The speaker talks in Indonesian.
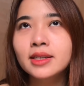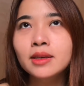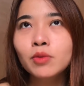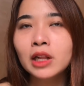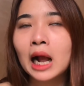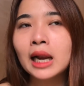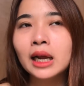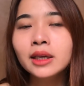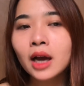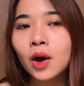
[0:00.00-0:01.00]
Jadi buat
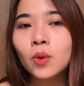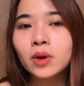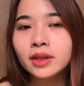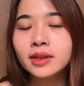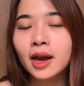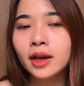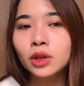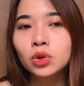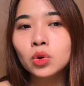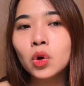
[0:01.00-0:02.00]
kalian yang kulitnya
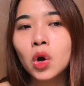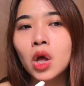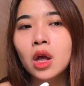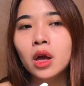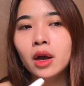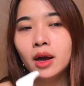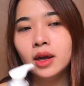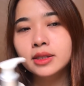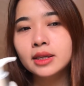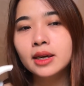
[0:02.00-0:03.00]
itu
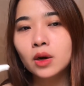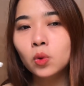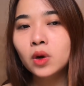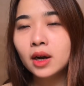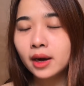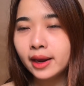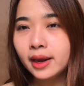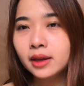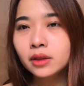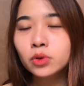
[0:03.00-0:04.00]
eh, cenderung
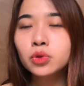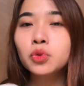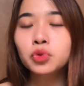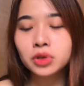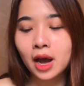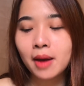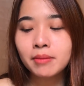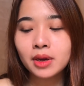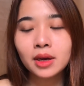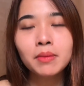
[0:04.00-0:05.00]
kering terus
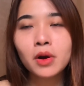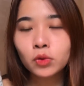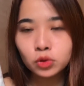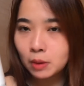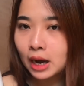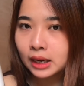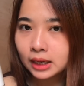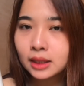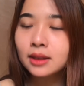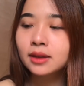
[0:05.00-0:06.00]
kusam, ini bagus banget.